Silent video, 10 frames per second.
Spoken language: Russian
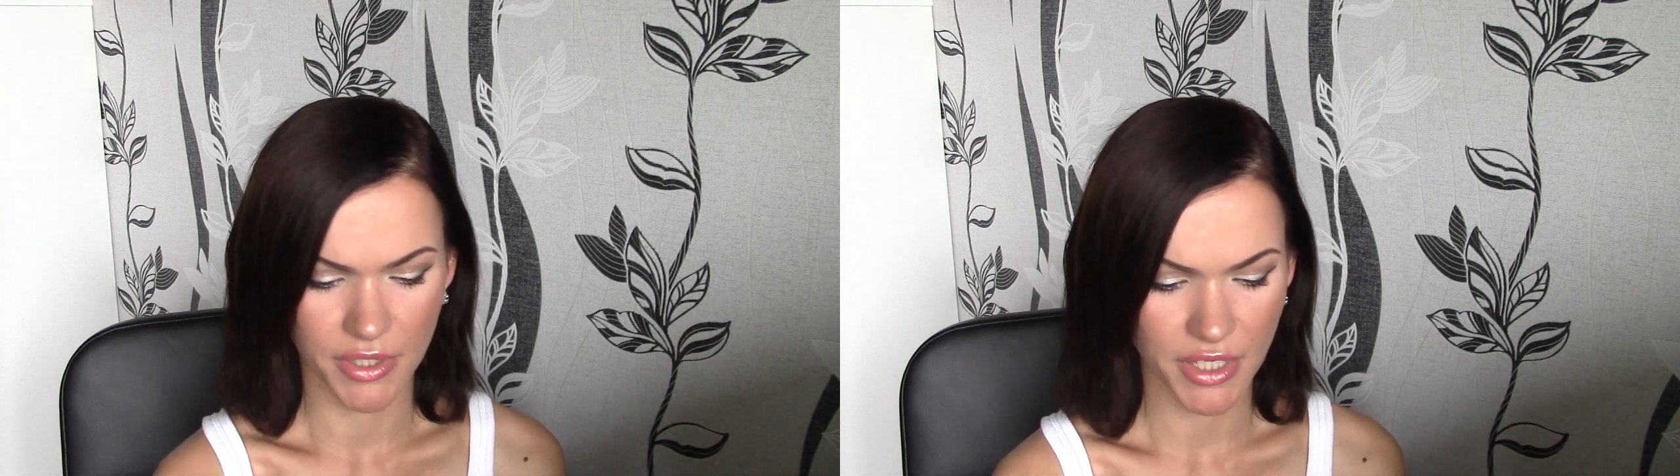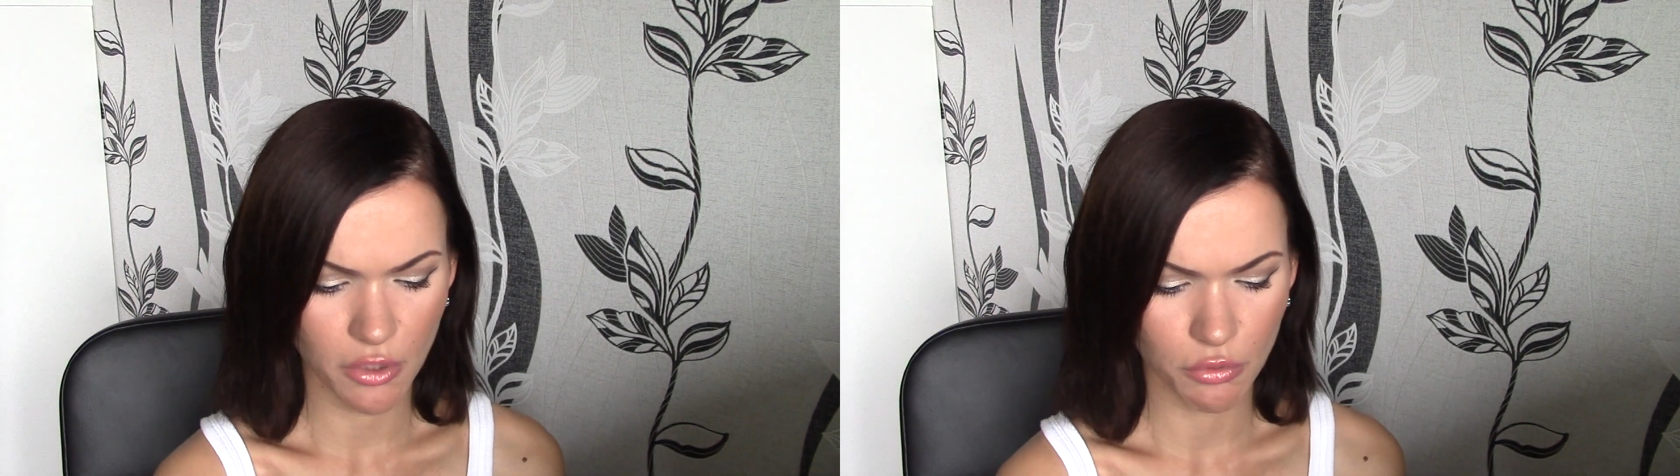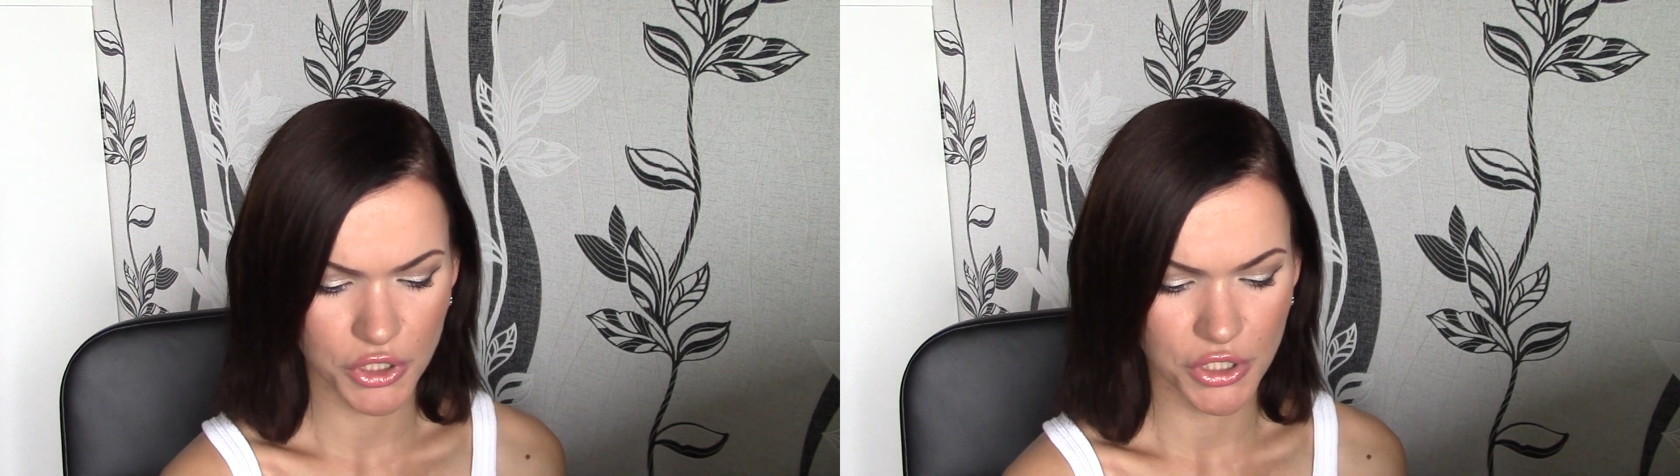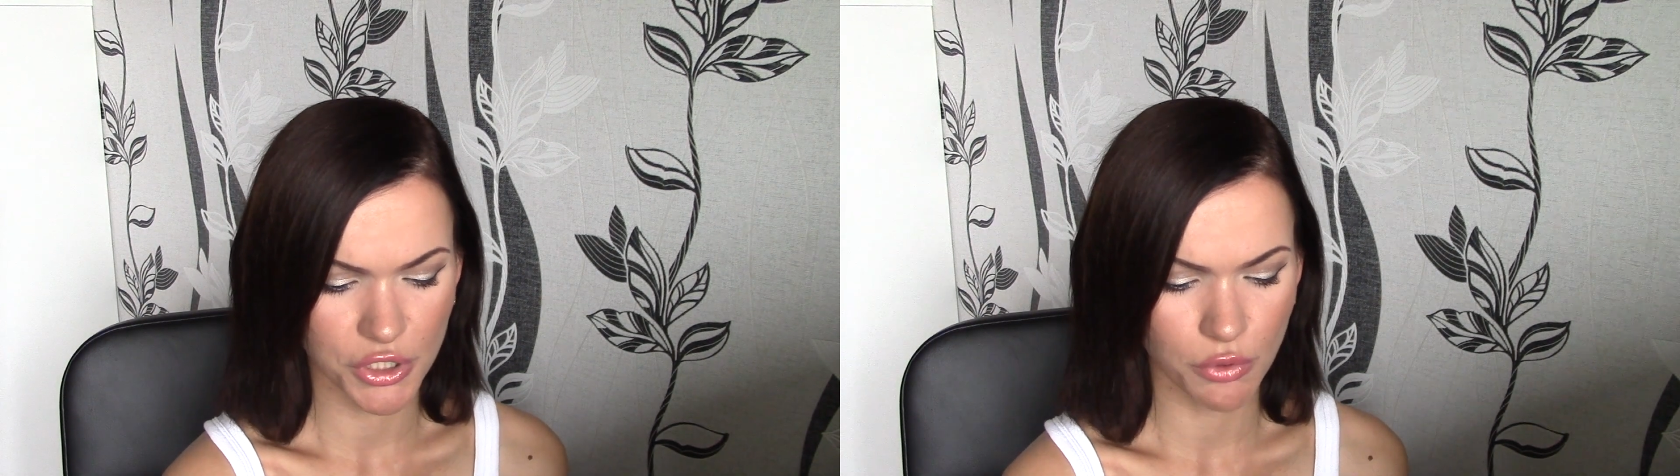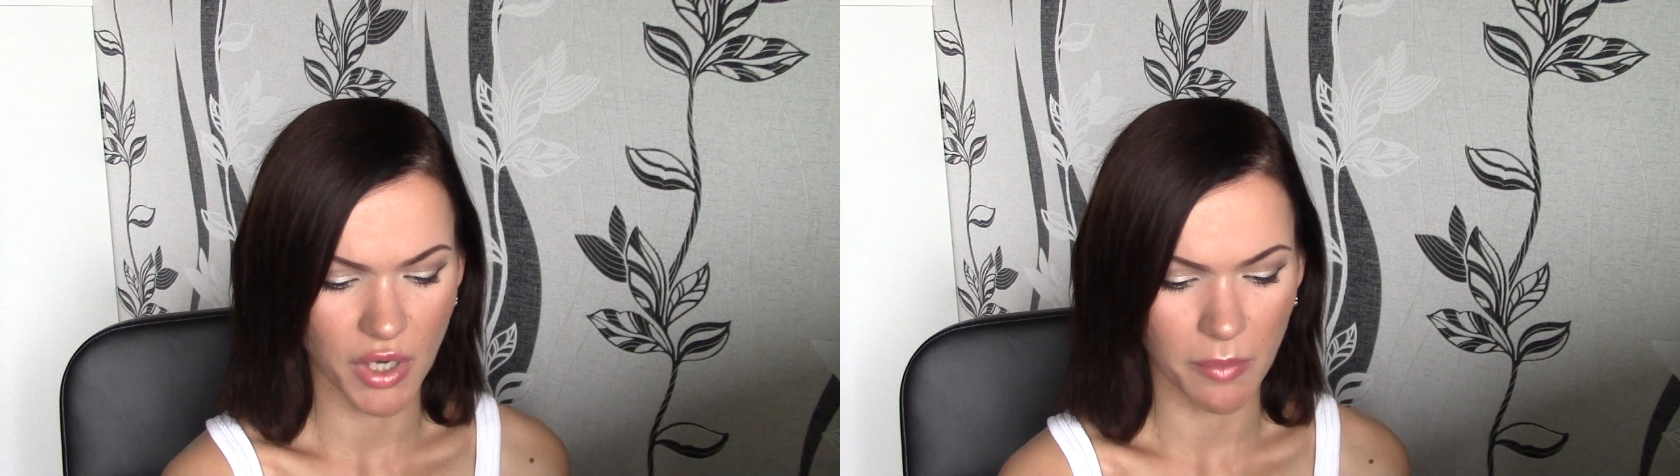Я очень
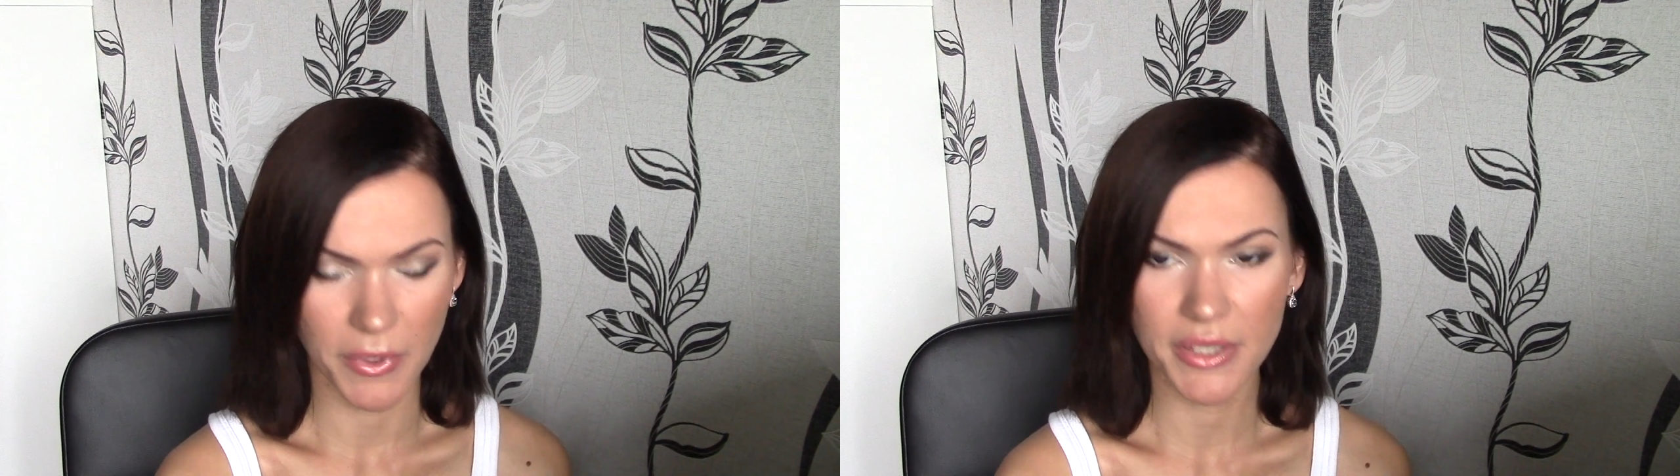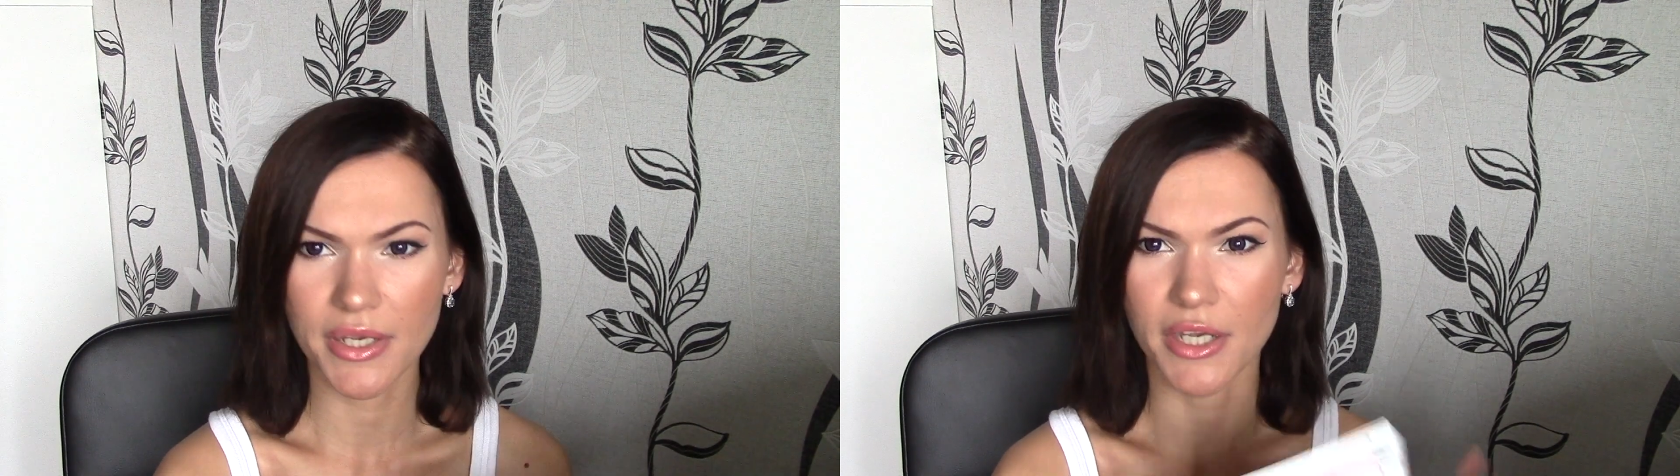ценю компании,